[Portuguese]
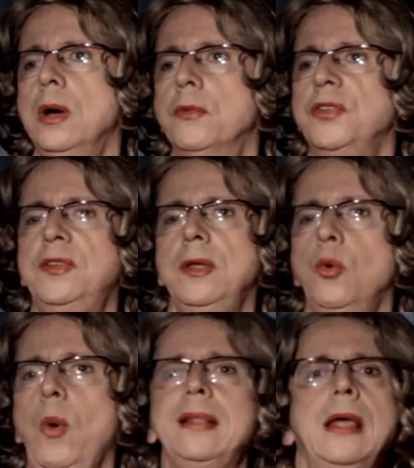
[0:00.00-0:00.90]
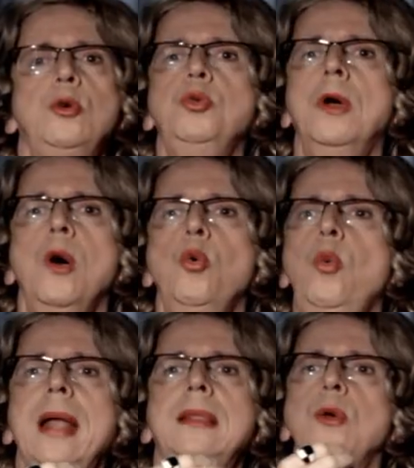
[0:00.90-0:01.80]
você, o hétero, o
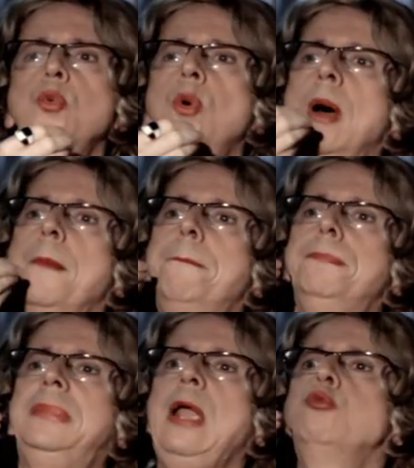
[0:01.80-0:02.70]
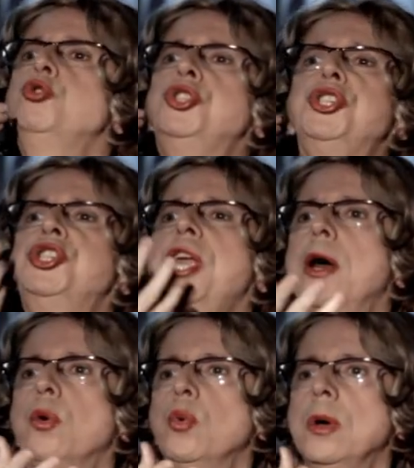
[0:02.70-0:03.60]
hétero tem um
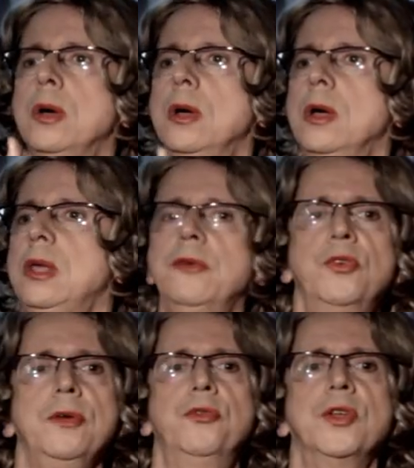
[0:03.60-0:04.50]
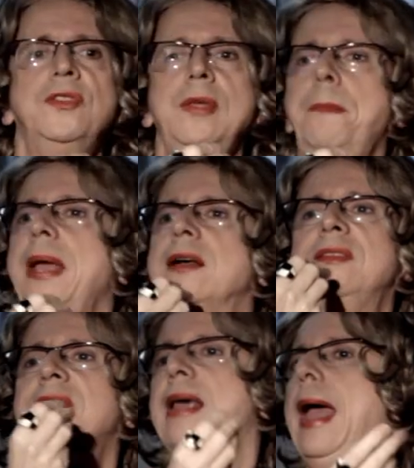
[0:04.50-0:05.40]
cheiro que você
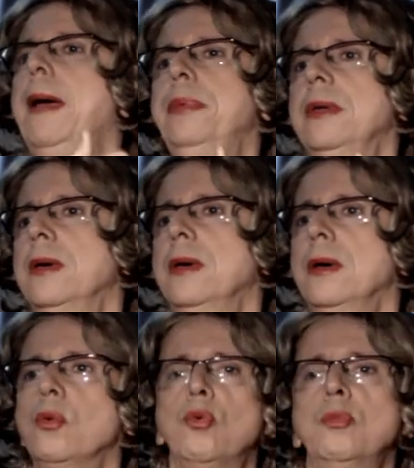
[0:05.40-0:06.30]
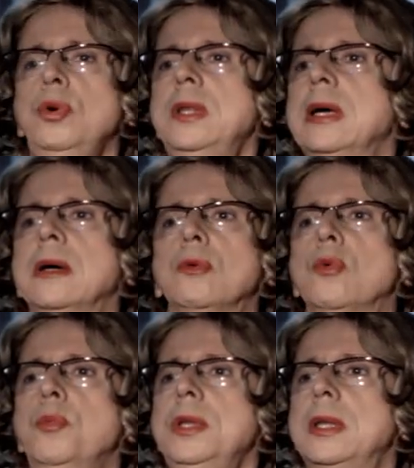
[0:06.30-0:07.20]
percebe com muita, com
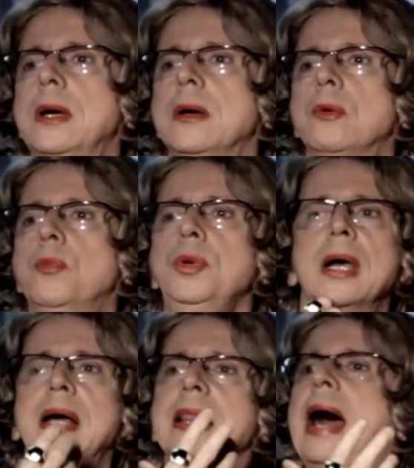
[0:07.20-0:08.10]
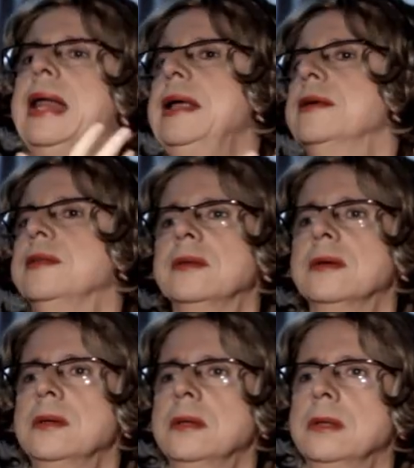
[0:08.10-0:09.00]
muita, com muita clareza.
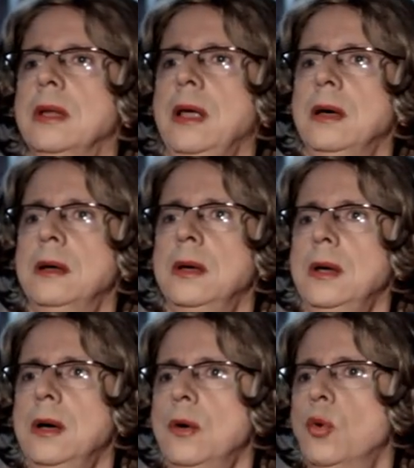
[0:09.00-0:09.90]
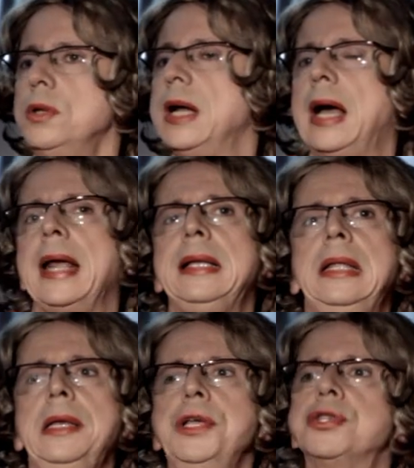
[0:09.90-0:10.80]
Né? Outra
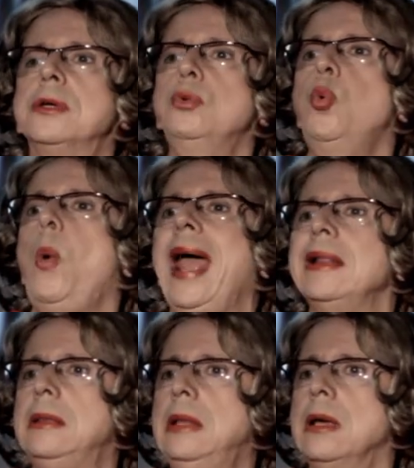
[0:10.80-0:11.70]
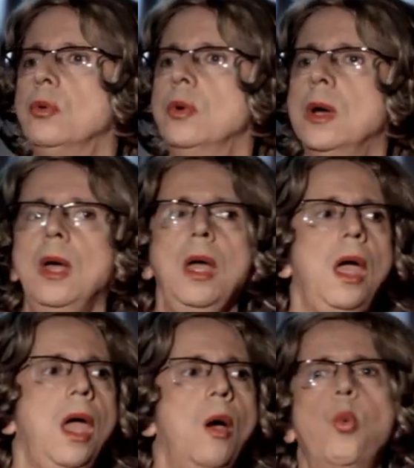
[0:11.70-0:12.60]
característica do hétero
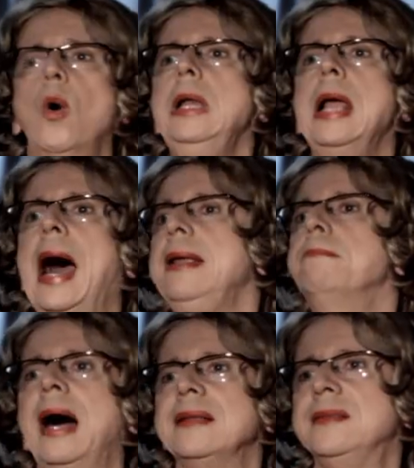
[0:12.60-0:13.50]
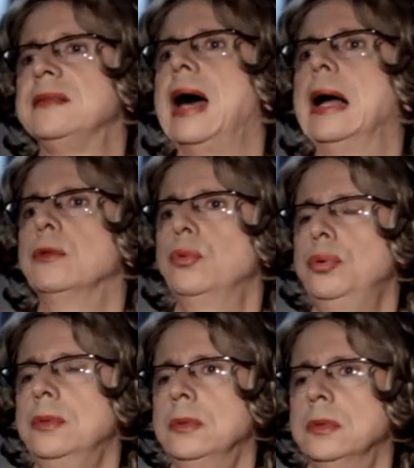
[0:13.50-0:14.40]
é o olhar embaçado.
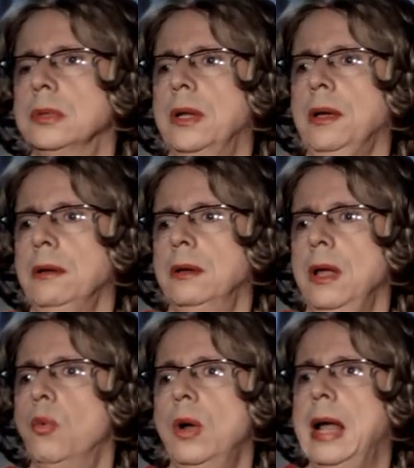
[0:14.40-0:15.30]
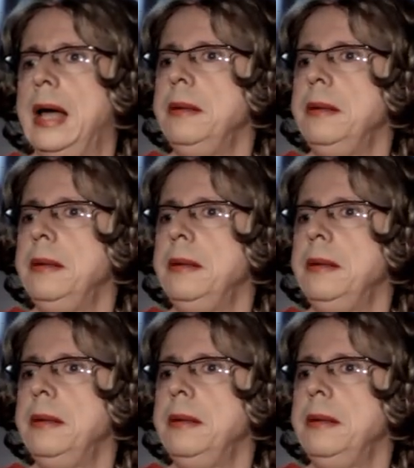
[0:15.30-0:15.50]
Né? É o olhar